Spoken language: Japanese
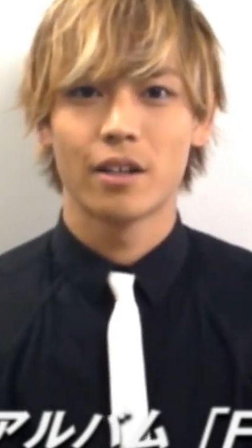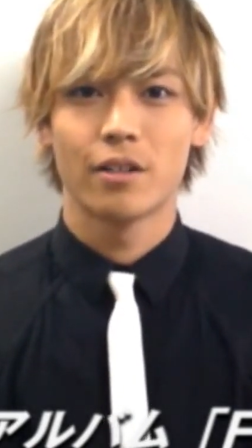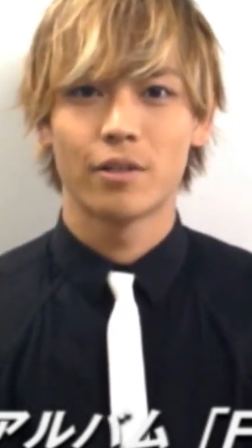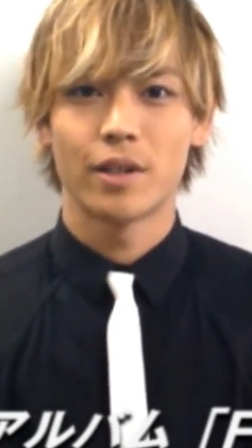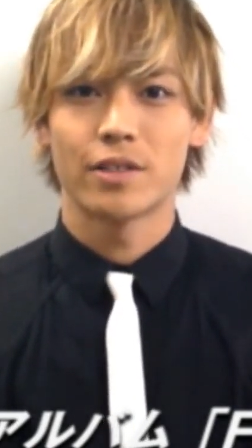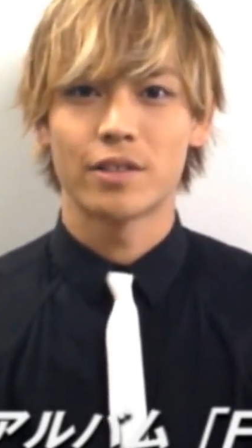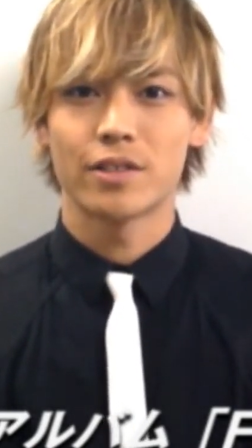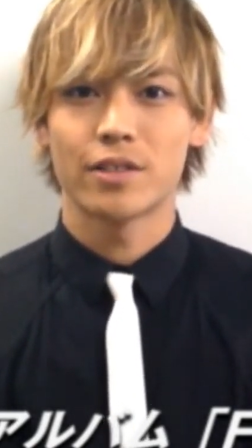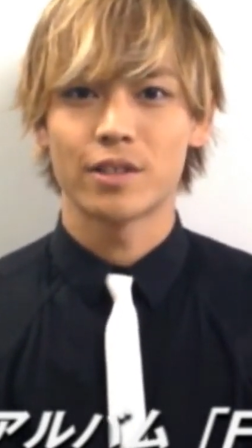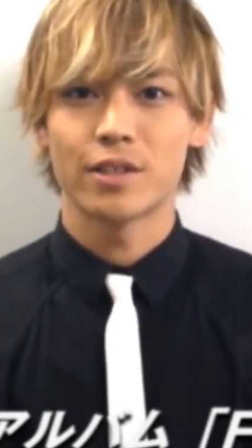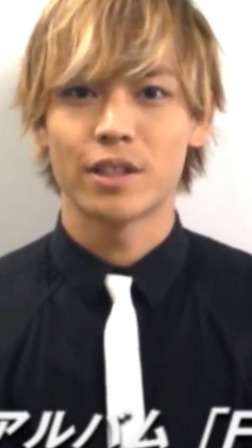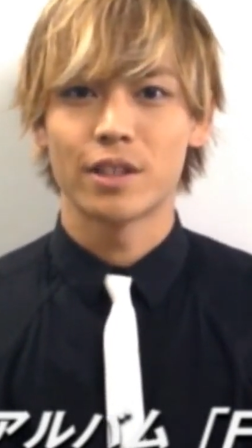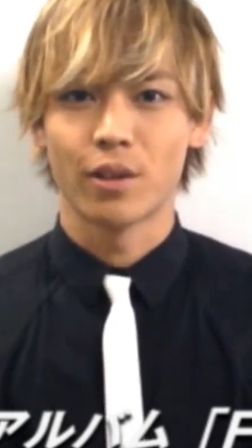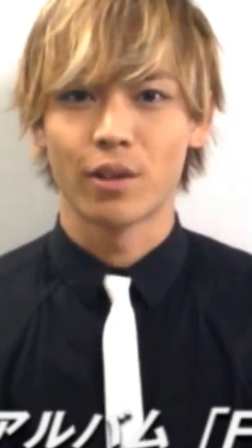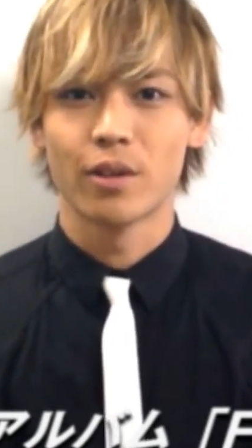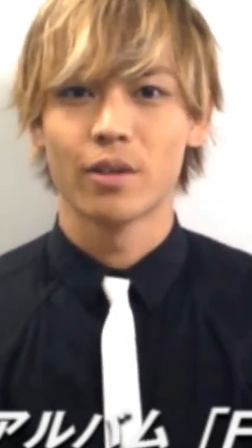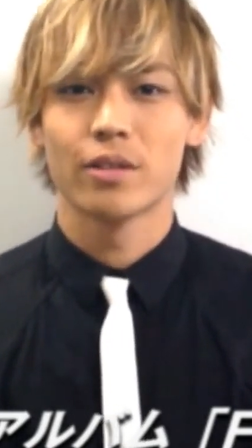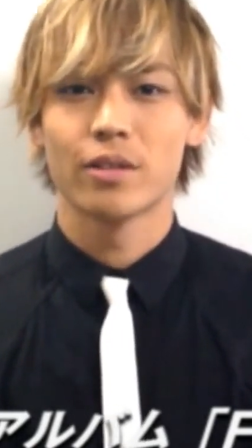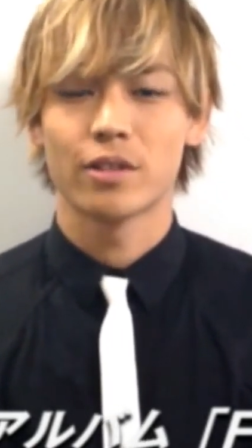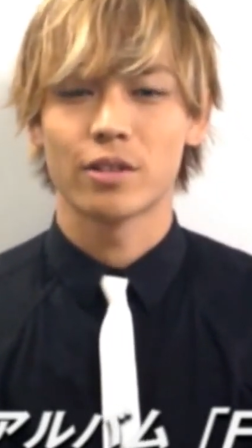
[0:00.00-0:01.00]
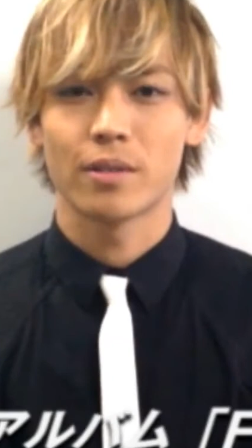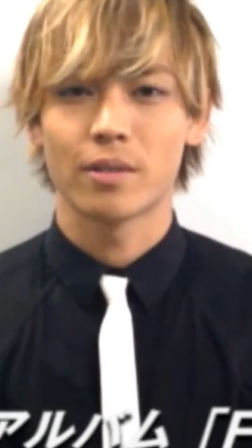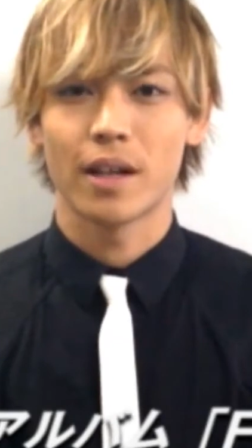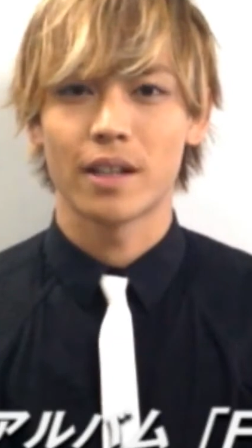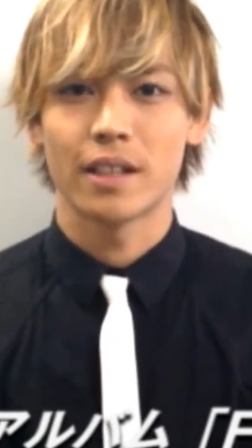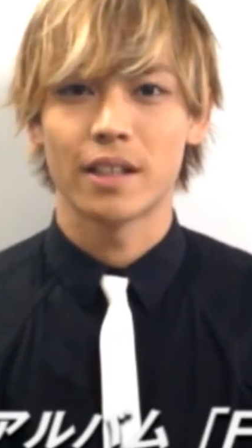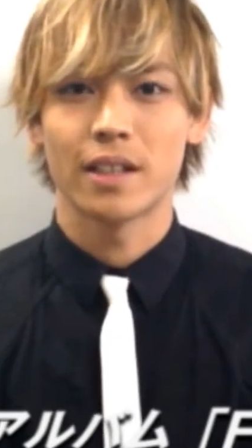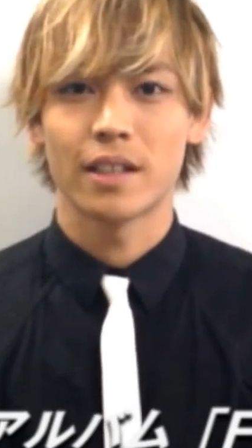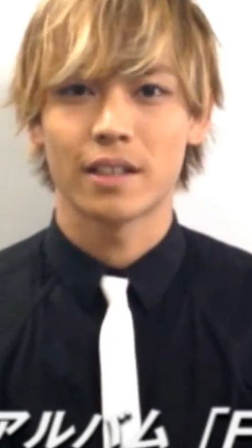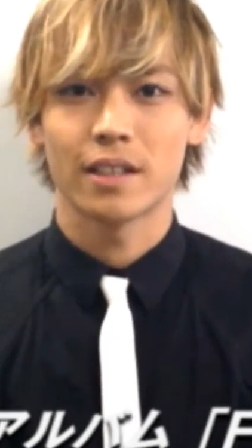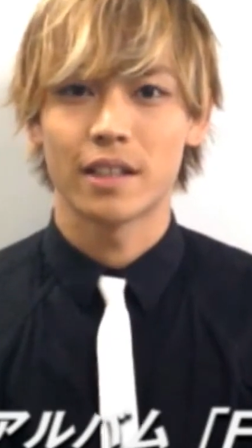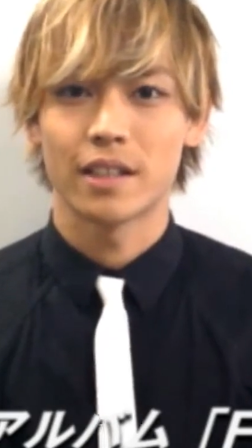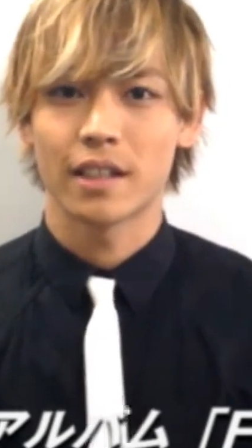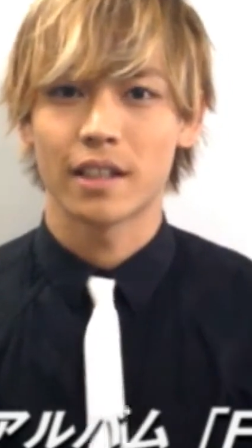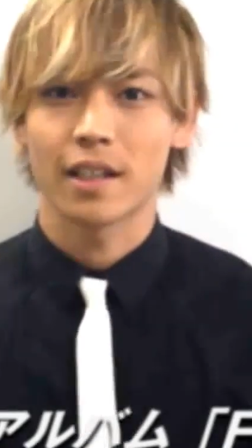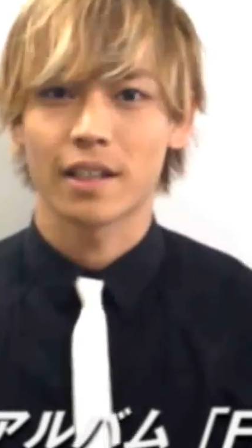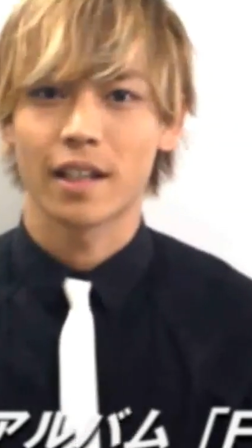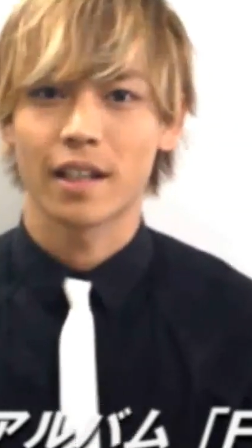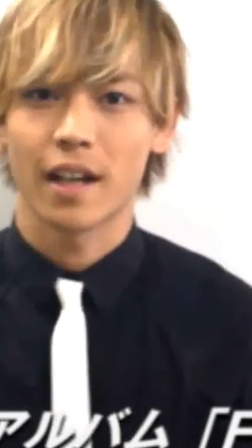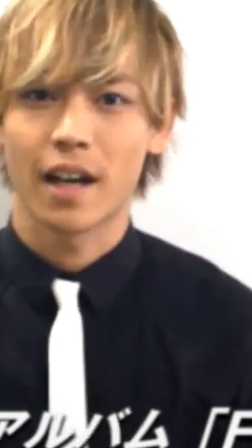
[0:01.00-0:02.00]
フェーズ3のツアーに来ていた
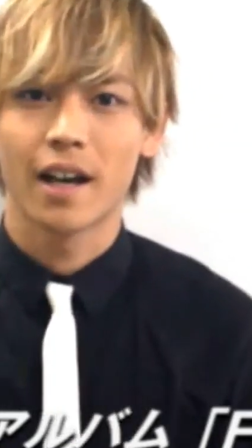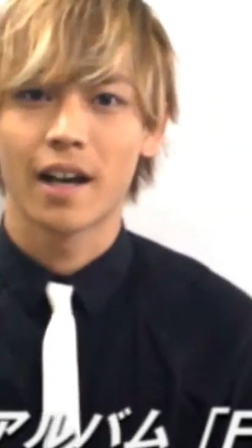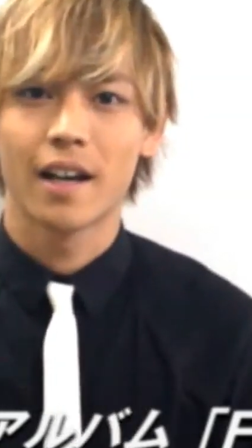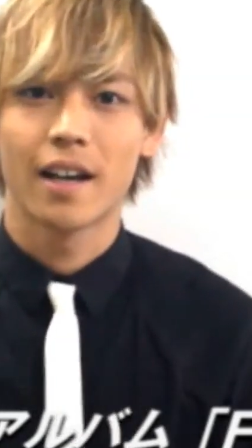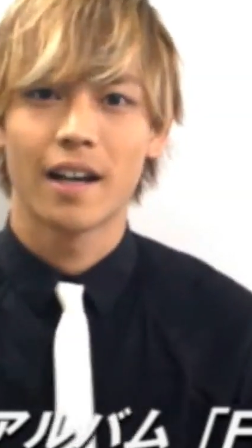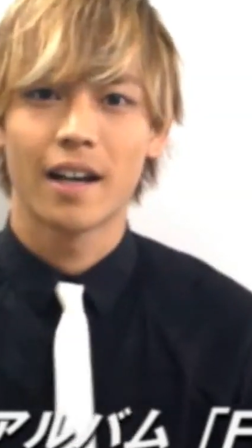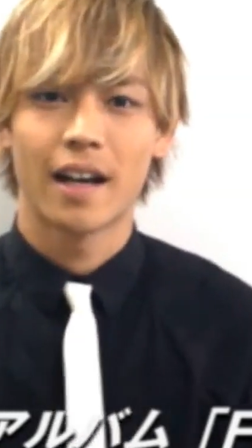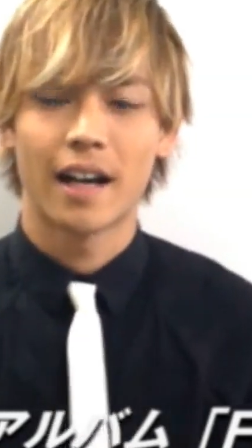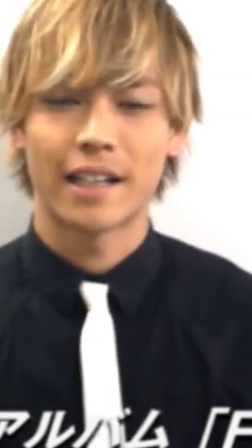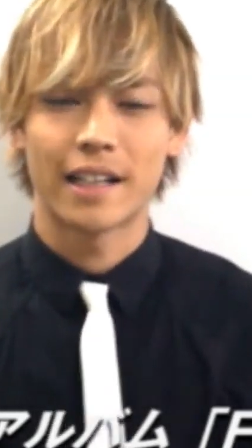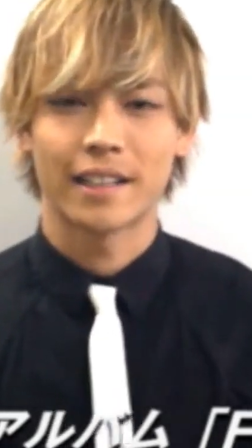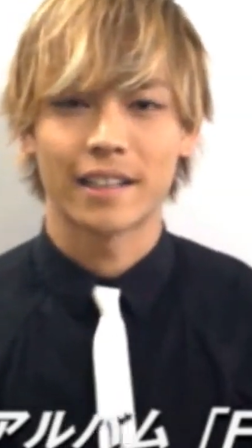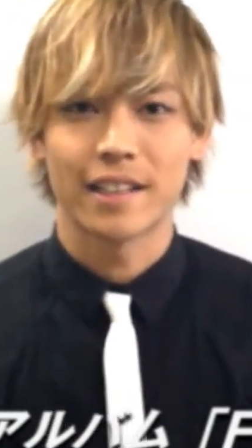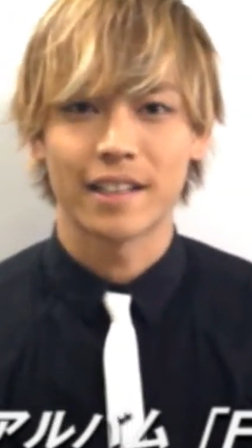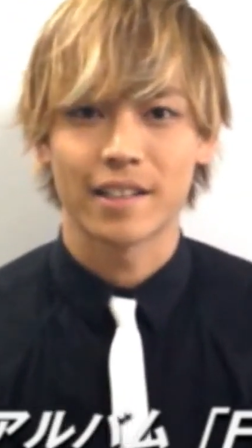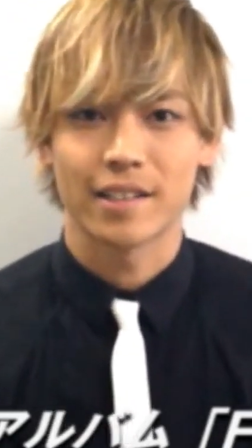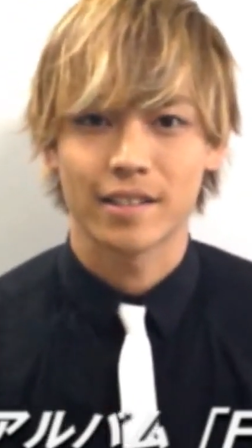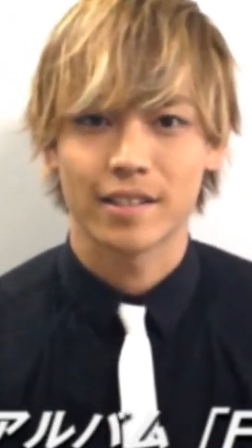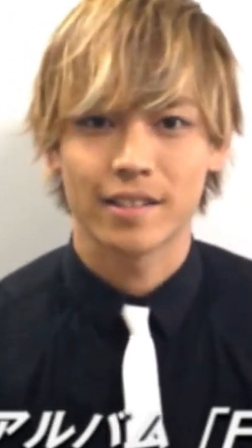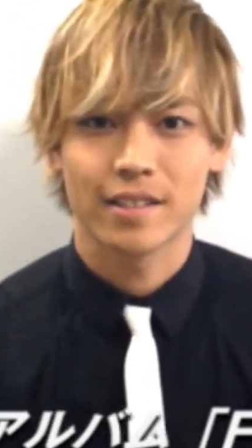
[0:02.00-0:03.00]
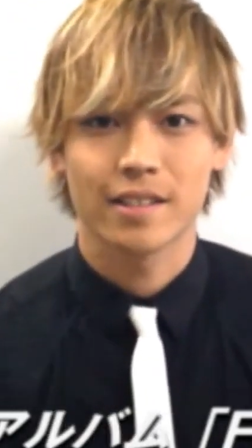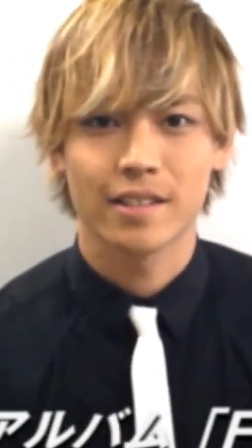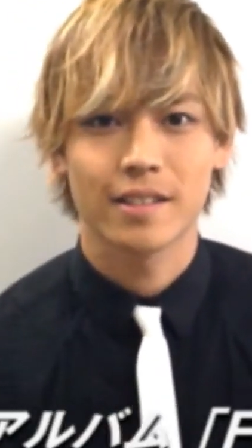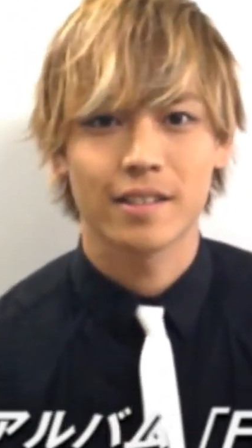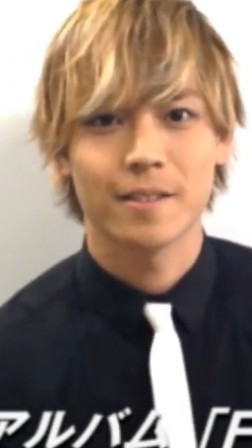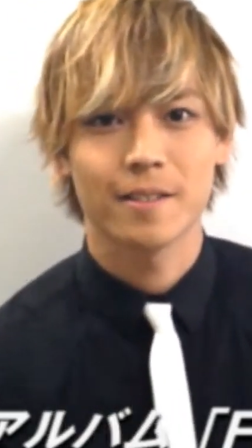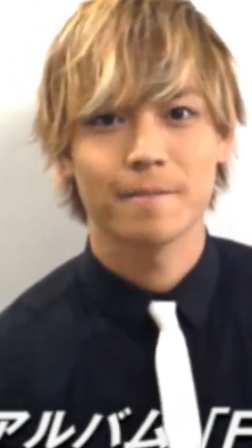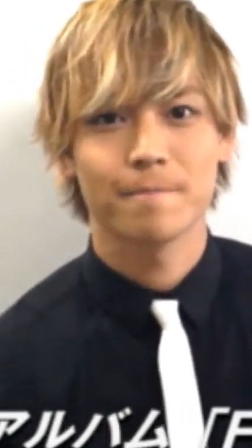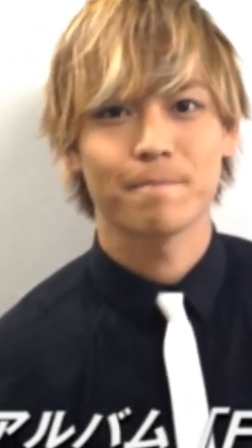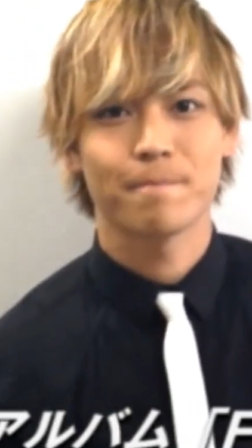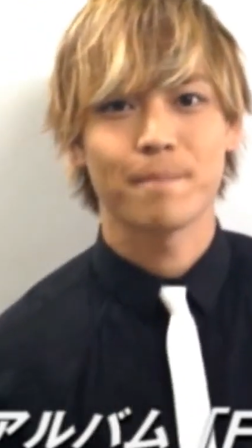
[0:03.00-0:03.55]
だけたらありがたいです